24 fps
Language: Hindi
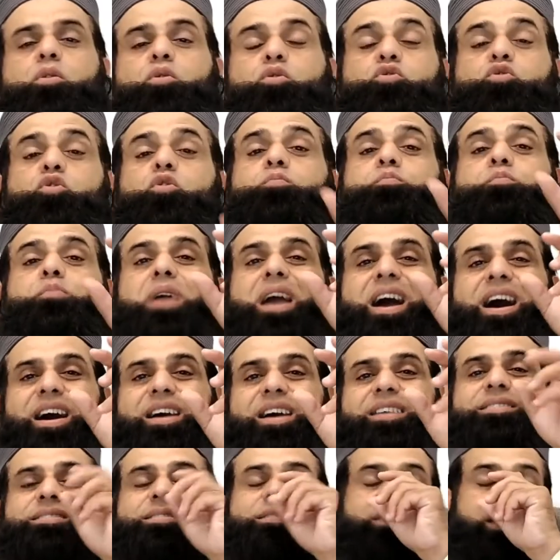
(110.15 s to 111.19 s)
उसको
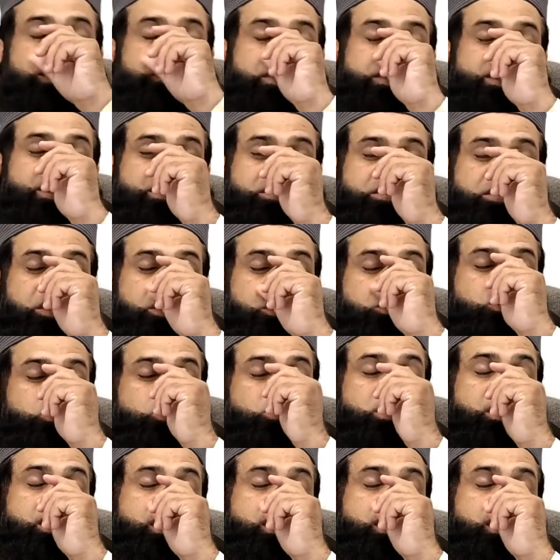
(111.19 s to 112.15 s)
प्यास ज़्यादा लगती हो